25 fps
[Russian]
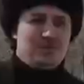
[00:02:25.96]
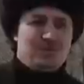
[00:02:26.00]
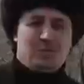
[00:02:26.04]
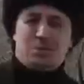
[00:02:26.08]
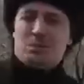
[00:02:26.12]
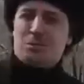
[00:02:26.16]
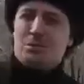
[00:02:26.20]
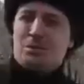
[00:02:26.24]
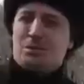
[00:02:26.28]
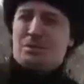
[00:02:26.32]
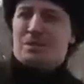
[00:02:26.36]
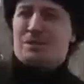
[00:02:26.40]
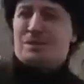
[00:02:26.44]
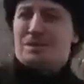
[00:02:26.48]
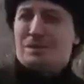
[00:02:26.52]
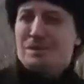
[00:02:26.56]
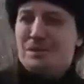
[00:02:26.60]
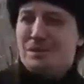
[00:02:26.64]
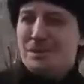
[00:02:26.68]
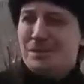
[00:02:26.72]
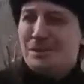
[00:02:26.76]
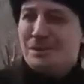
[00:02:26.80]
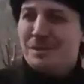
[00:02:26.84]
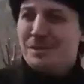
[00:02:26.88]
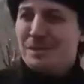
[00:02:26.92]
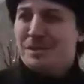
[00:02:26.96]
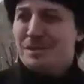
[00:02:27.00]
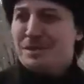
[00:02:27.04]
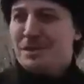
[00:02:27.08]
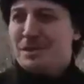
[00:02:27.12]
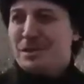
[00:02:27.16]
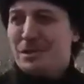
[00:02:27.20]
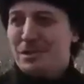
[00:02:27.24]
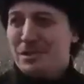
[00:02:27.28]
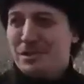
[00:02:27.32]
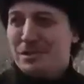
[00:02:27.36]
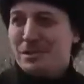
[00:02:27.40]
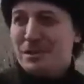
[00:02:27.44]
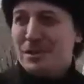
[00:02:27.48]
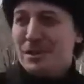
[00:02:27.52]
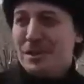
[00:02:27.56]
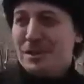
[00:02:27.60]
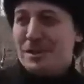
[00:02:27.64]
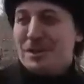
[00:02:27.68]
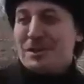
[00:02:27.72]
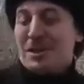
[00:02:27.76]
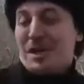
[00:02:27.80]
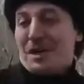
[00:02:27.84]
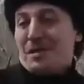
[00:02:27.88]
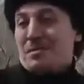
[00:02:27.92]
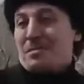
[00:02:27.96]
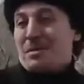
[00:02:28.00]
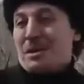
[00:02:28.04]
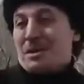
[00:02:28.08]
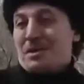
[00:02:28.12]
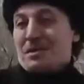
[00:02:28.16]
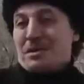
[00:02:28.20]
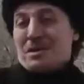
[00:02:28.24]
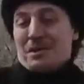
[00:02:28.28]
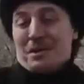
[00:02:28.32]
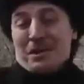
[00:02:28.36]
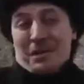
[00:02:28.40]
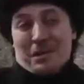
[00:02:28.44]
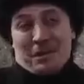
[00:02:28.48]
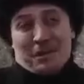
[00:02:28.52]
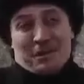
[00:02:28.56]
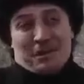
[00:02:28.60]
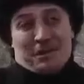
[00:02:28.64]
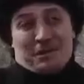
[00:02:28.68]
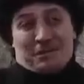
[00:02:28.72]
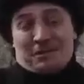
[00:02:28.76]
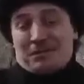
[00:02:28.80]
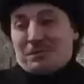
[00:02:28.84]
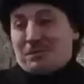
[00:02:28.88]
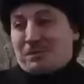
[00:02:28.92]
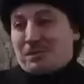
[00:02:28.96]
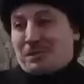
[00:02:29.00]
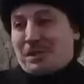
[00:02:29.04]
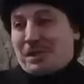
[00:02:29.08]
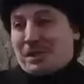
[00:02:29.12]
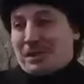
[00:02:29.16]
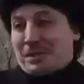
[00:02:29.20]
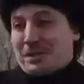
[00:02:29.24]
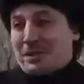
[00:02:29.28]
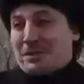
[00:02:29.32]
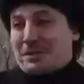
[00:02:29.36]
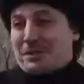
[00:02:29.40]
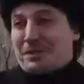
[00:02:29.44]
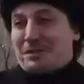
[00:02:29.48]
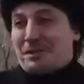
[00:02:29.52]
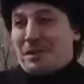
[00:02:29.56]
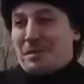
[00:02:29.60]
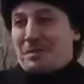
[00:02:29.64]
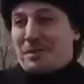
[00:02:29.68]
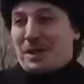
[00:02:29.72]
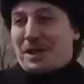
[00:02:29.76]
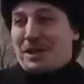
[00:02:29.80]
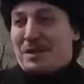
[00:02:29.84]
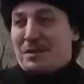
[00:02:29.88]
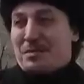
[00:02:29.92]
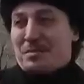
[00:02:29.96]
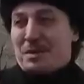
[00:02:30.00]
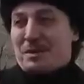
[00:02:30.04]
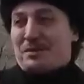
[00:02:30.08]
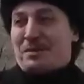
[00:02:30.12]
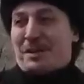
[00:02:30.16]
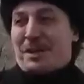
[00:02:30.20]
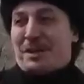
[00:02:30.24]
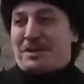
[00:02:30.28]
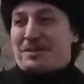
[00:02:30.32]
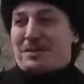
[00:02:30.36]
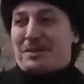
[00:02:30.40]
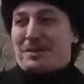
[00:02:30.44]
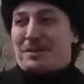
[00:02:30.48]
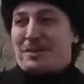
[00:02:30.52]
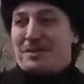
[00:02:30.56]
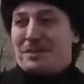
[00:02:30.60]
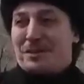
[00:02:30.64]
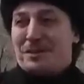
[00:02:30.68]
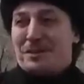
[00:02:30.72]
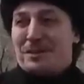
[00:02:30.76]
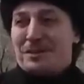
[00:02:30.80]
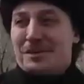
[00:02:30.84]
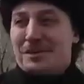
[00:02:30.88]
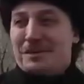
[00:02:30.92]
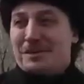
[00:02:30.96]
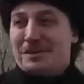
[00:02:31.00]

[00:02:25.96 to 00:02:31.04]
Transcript: Ужас. Я первый, родился в апреле, первый раз такое.